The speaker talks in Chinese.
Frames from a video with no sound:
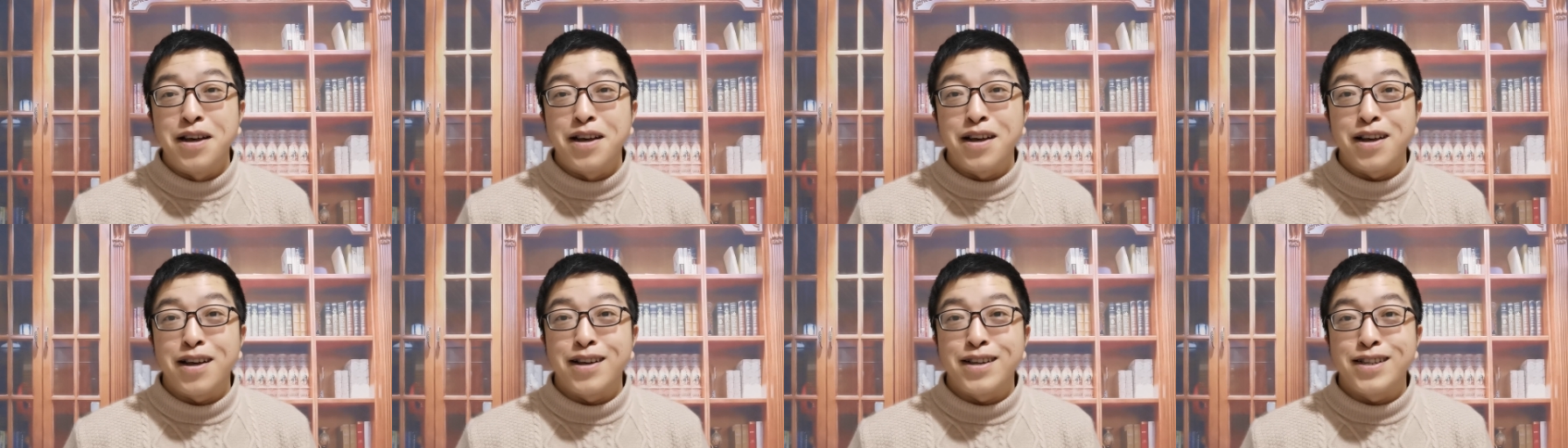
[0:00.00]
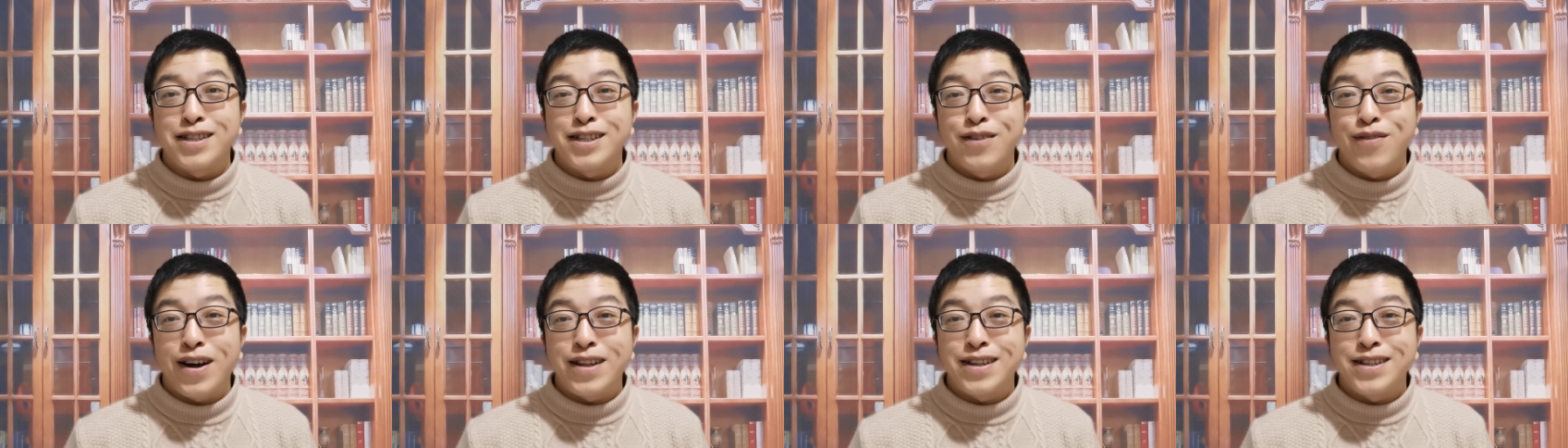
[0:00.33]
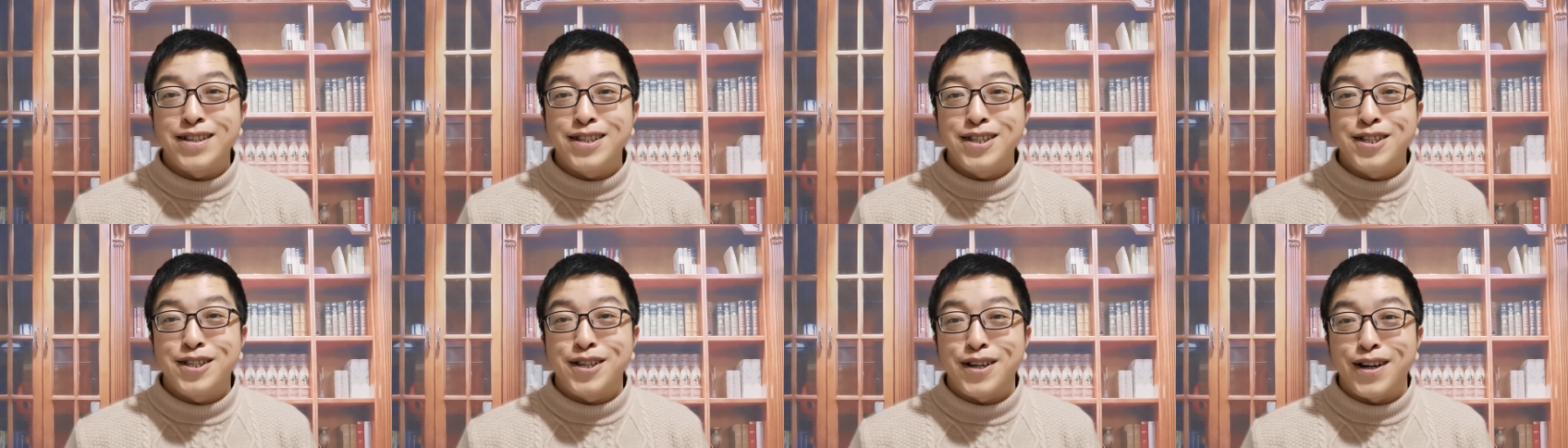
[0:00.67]
呃，西方的
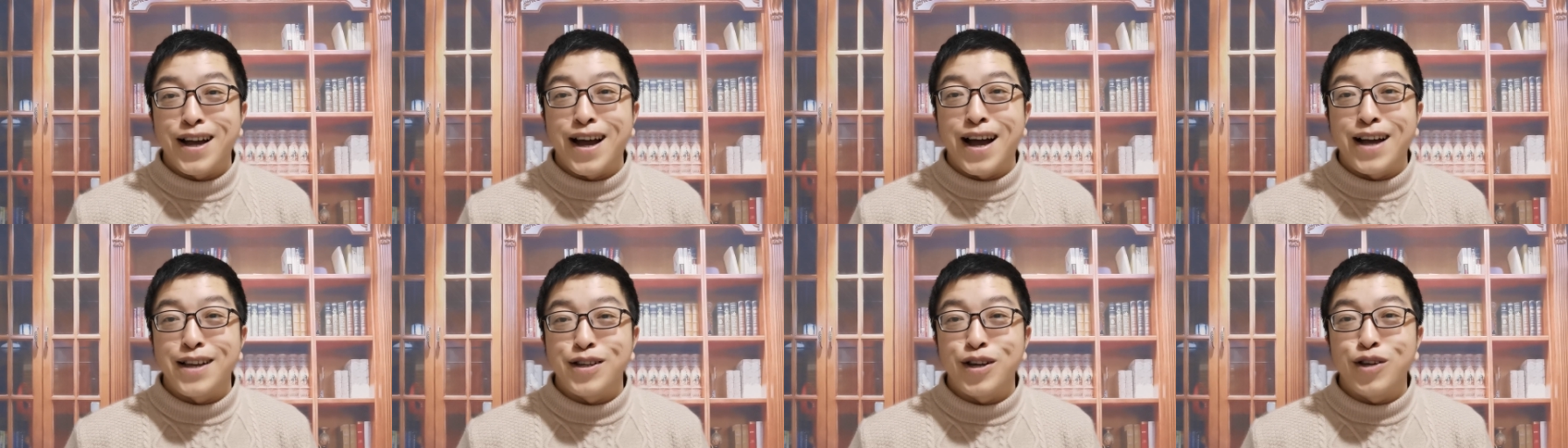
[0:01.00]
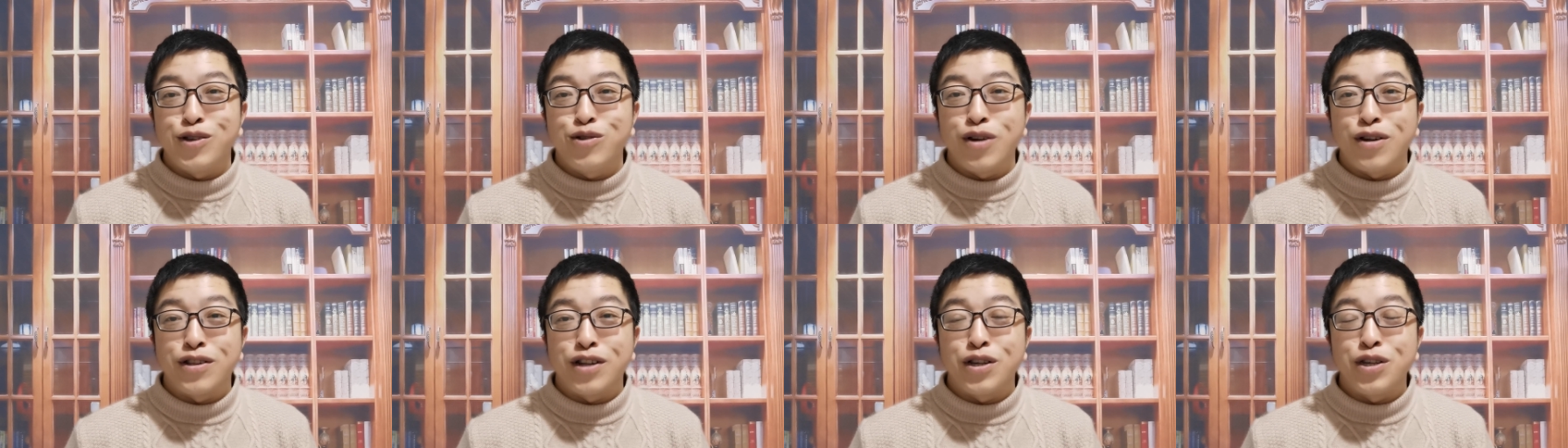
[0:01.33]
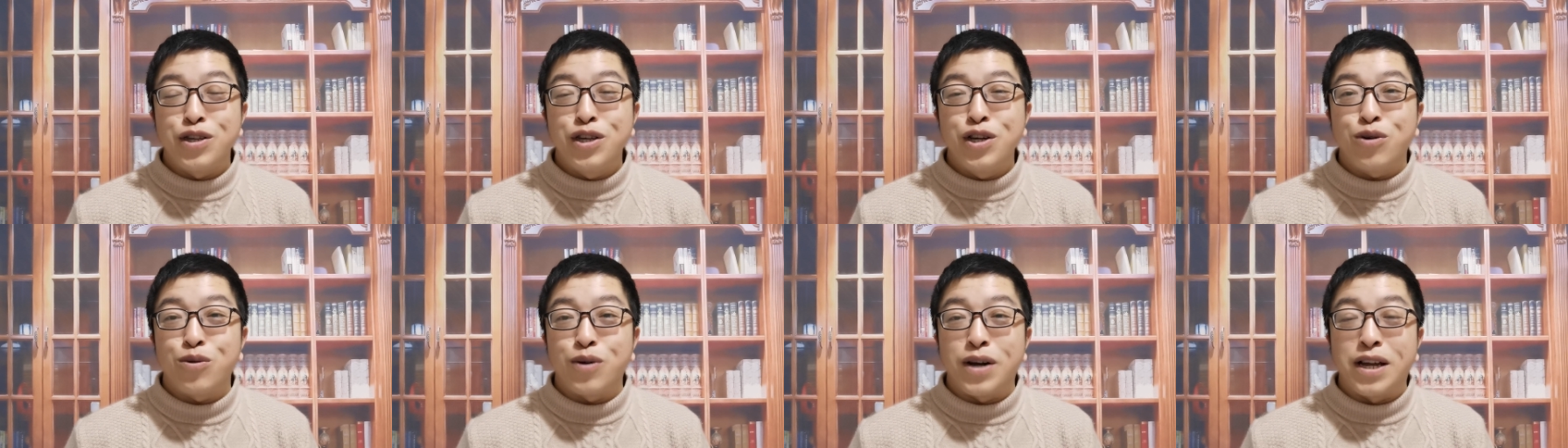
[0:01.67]
记者呀也选择
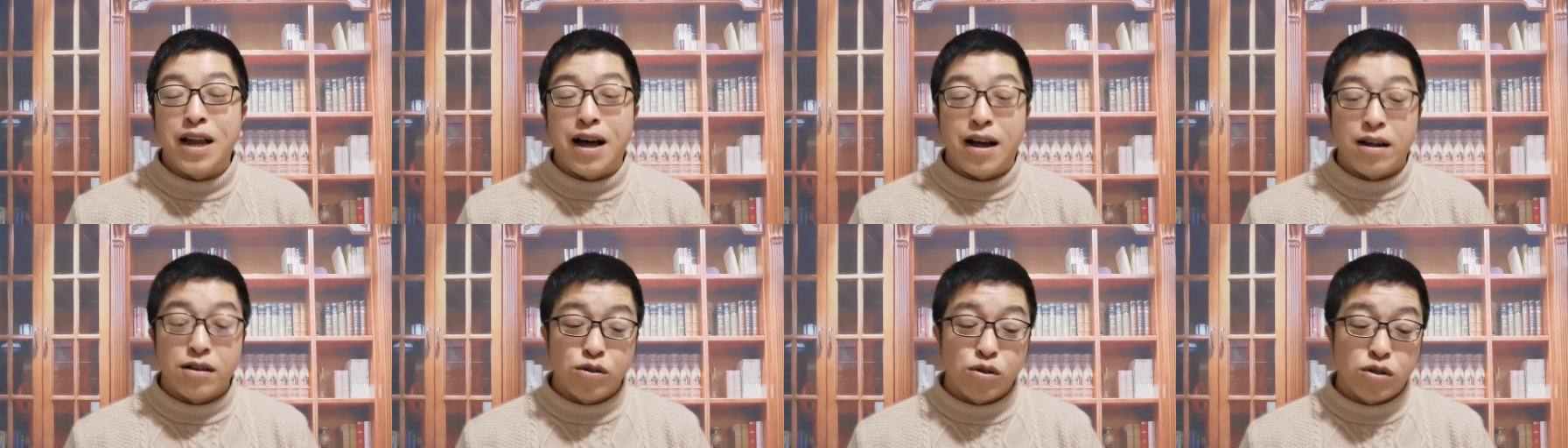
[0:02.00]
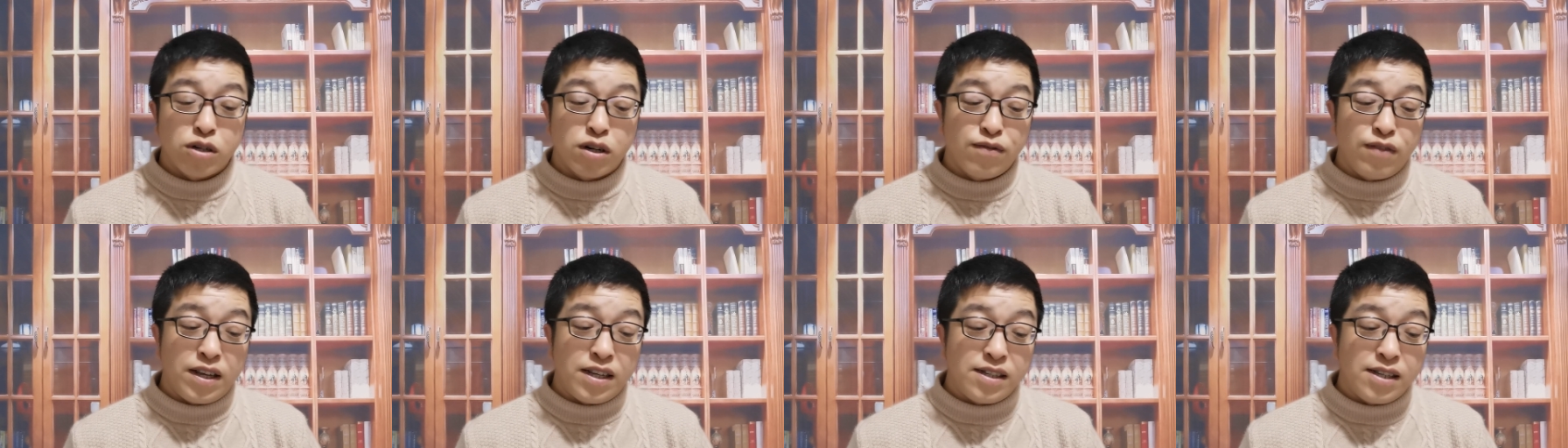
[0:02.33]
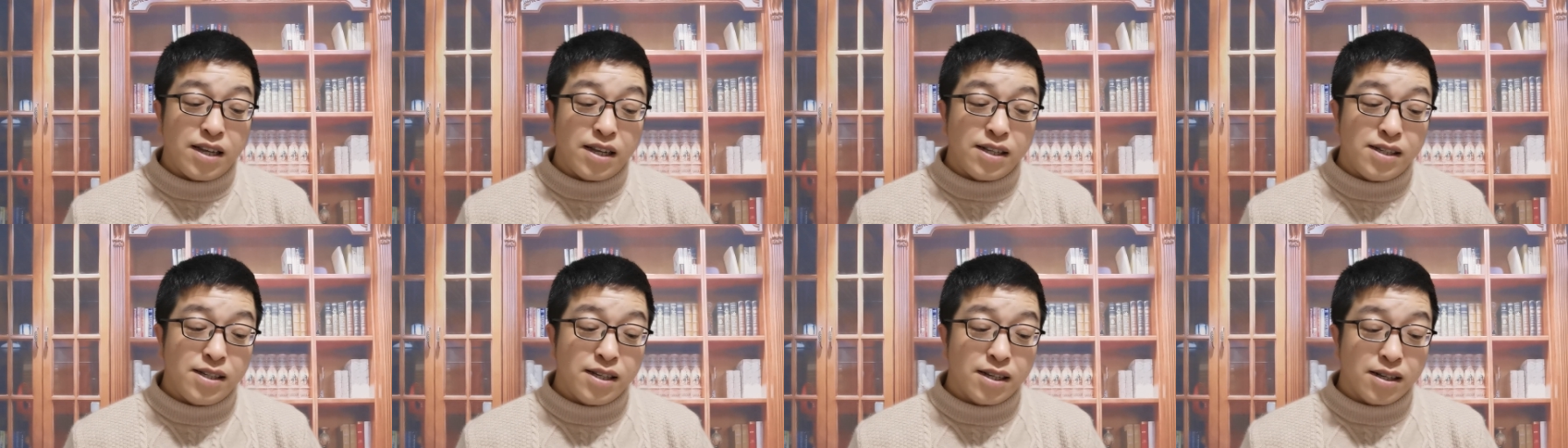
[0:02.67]
一回了，就是问一
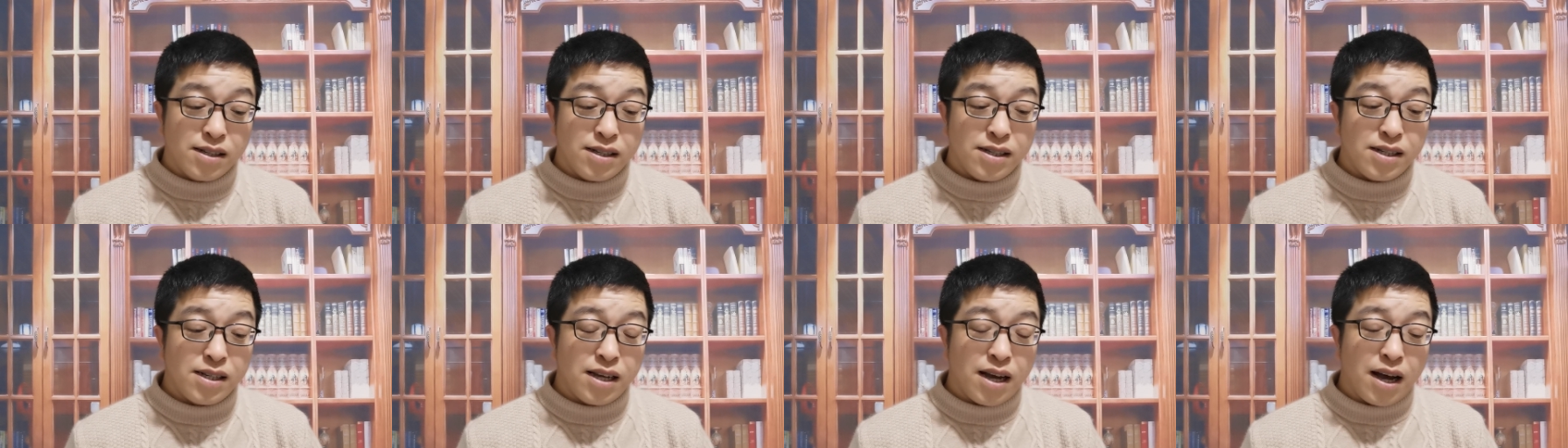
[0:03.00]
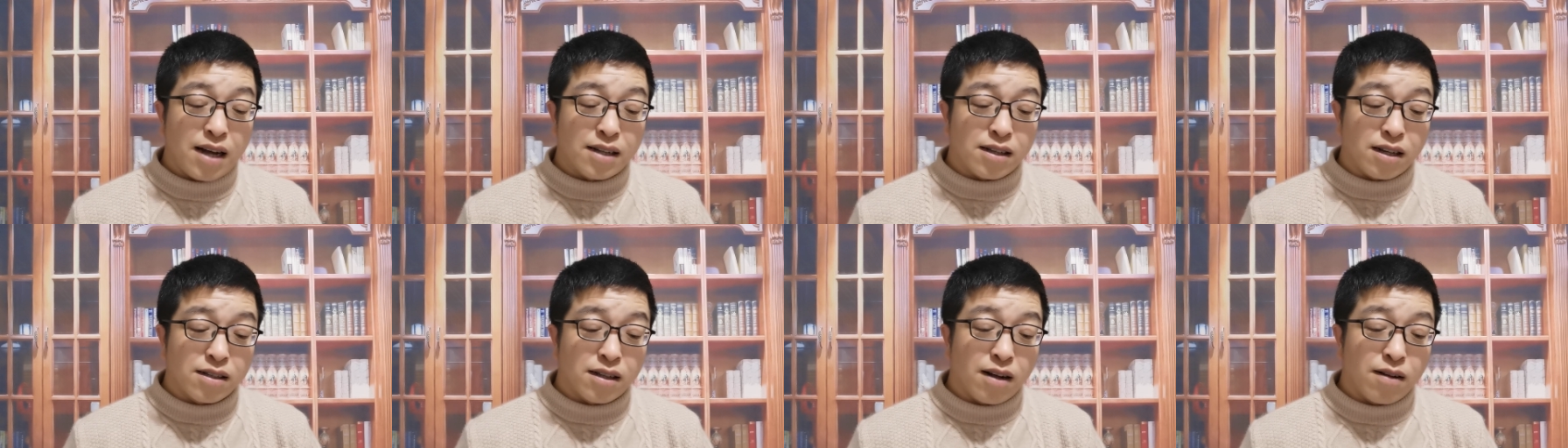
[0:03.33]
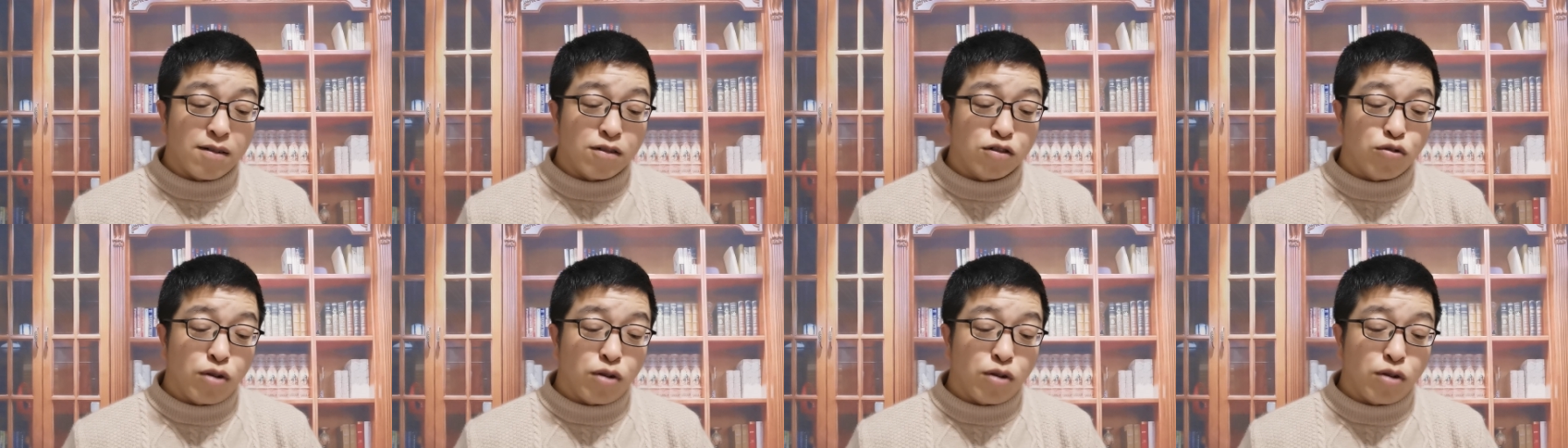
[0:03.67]
些经济呀等等，